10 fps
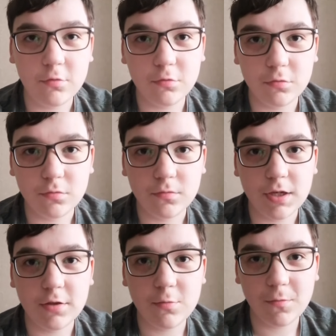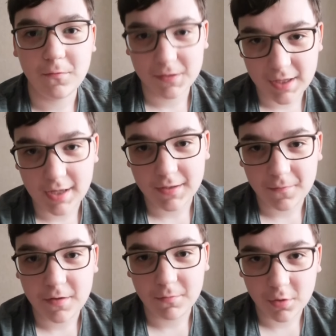Ну, я думаю, вы
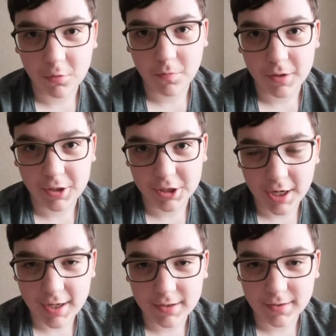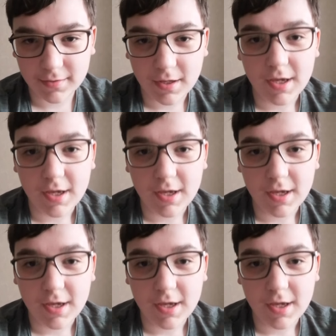знаете фильм «Друг приезжает».